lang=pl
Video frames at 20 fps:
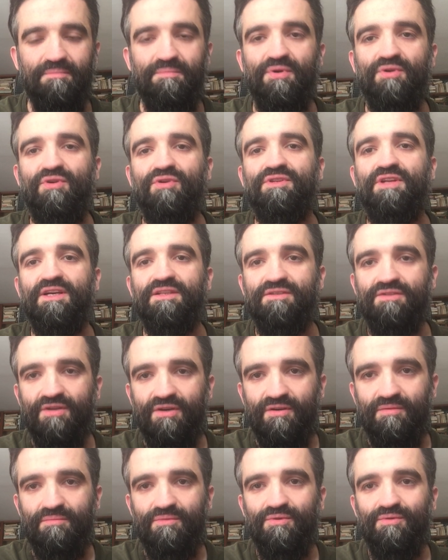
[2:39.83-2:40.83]
Pogoda
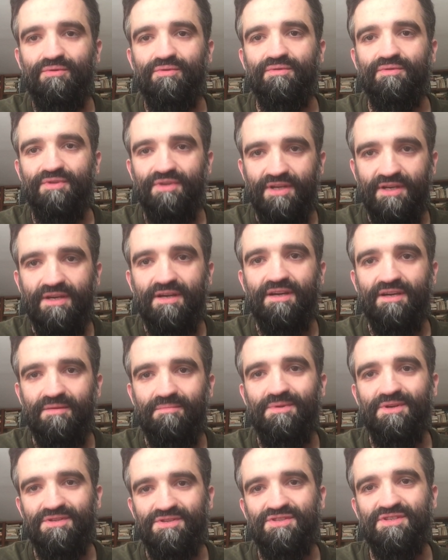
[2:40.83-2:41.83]
domu
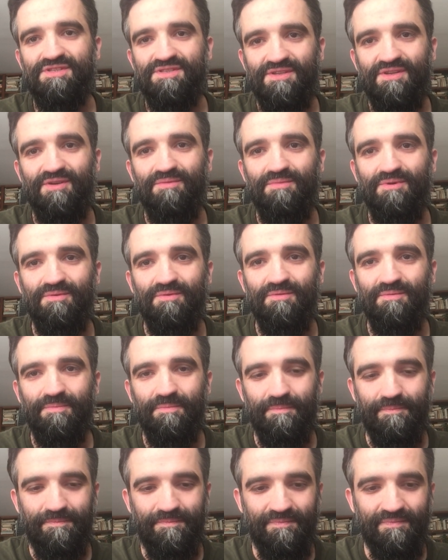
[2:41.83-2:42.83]
niechaj będzie z Tobą.
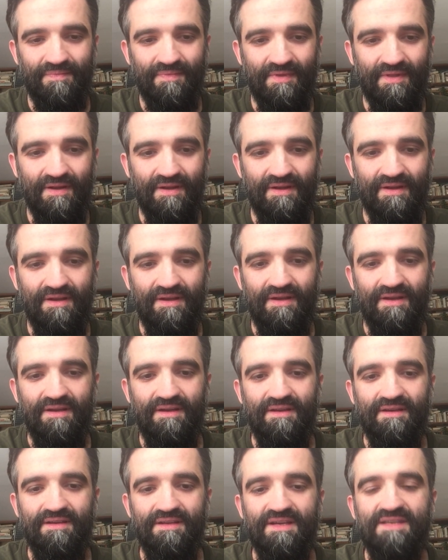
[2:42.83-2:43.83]

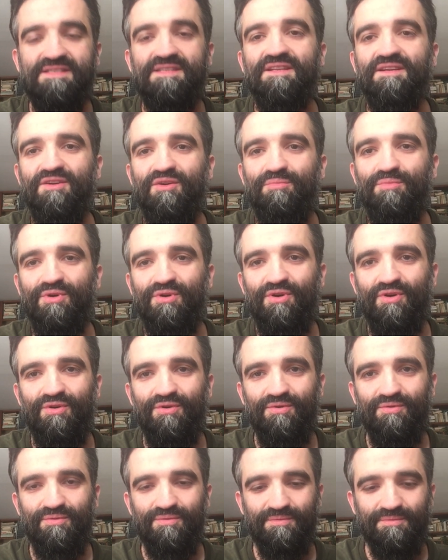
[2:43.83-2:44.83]
Jasnego
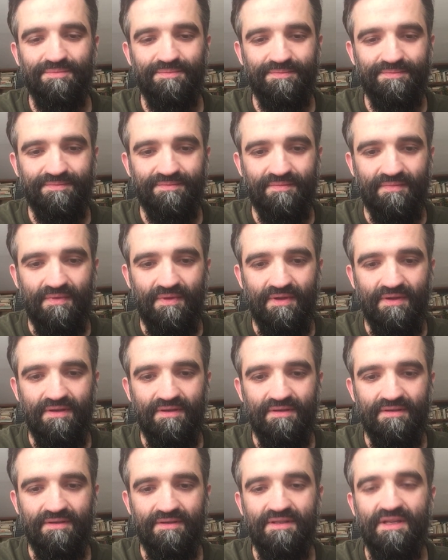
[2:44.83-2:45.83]
pokoju,
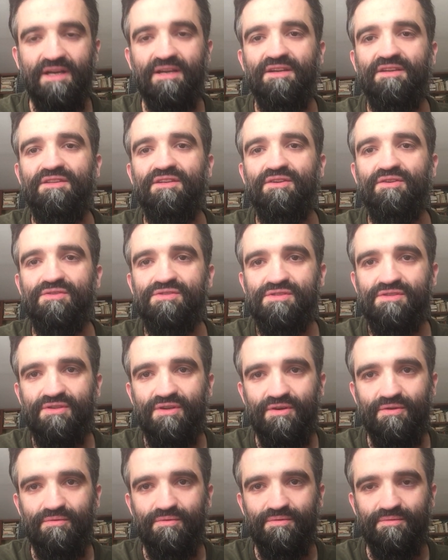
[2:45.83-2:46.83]
nakrytego
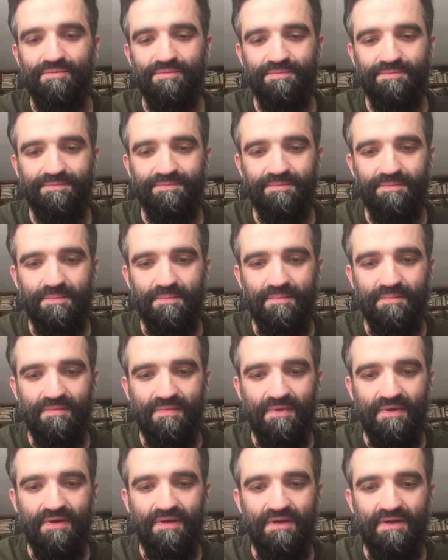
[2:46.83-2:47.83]
stołu,
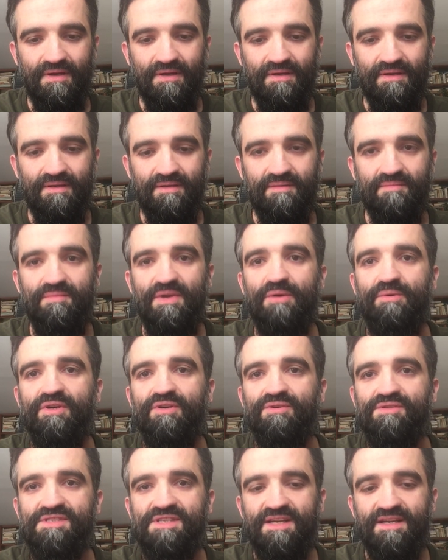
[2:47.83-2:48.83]

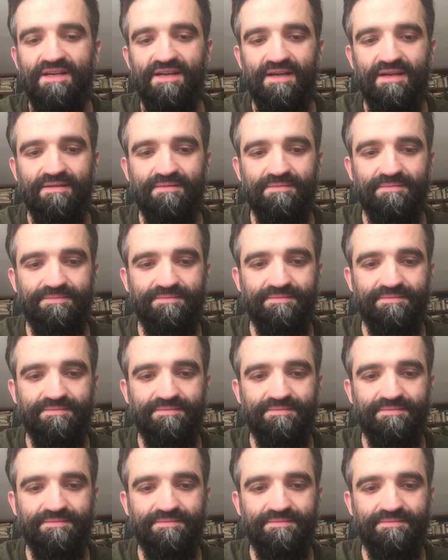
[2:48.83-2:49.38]
białego sera,